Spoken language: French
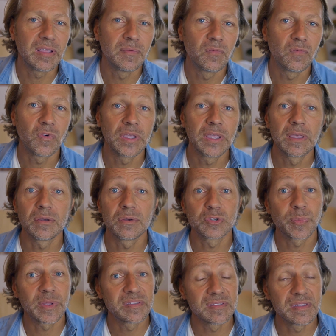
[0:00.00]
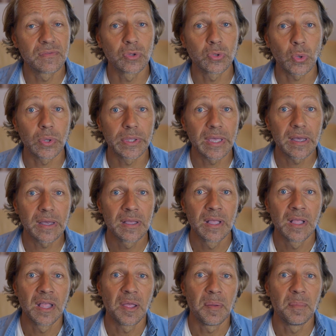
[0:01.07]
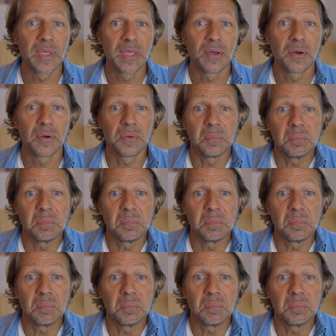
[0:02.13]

Vous voyez, je ne sais pas si c'est votre cas, mais euh,